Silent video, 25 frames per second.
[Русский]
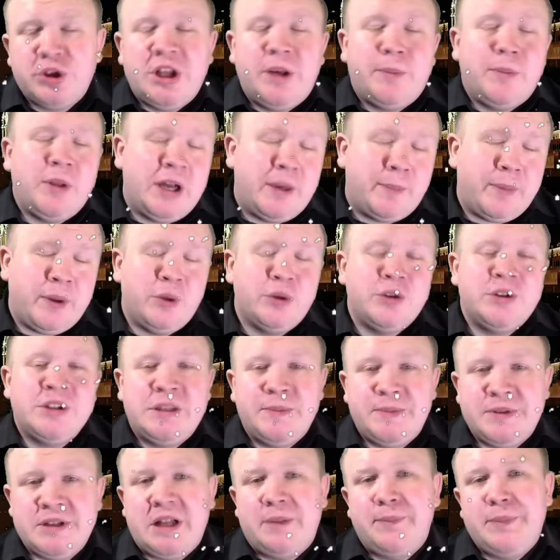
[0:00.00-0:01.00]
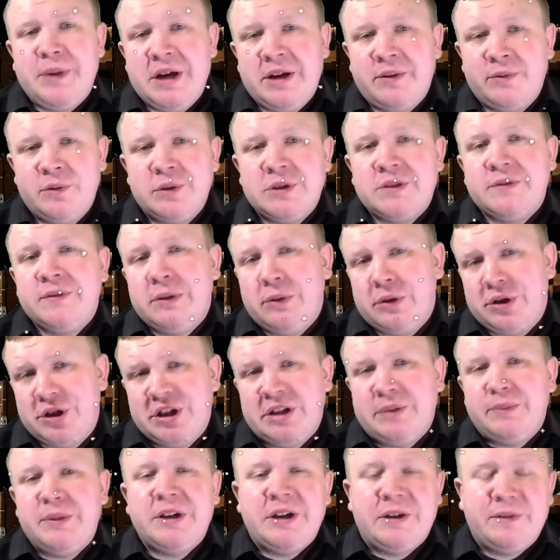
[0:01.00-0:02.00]
я благополучно записал первую с
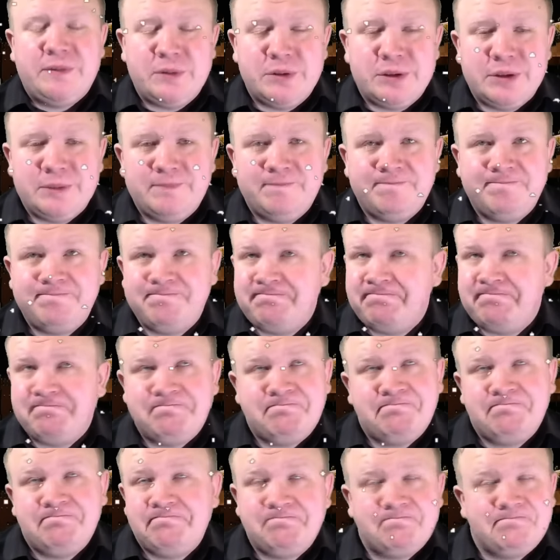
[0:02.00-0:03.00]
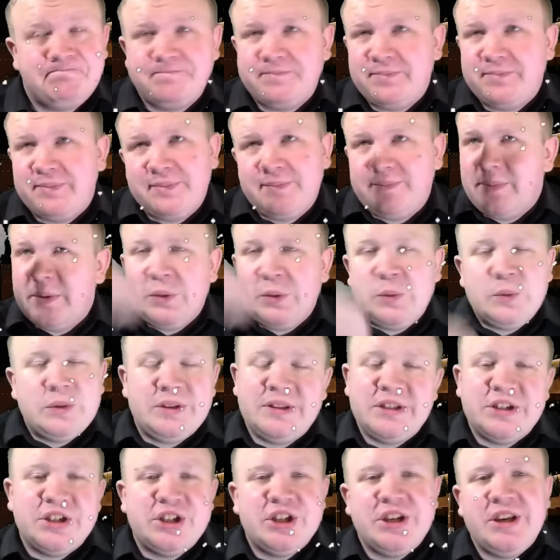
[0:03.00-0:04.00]
выключенным микрофоном. Ну,
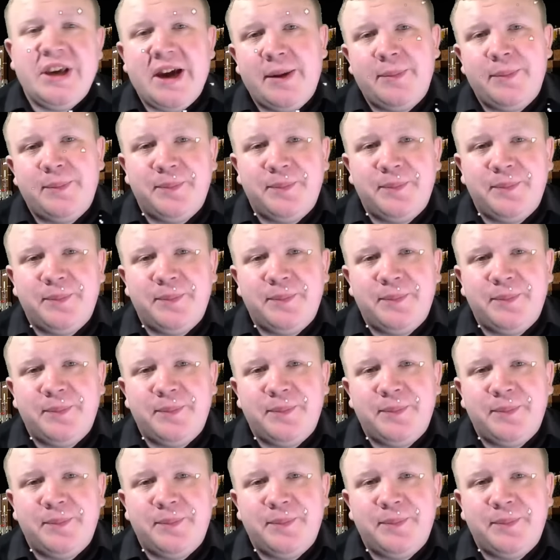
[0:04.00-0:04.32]
это ж я.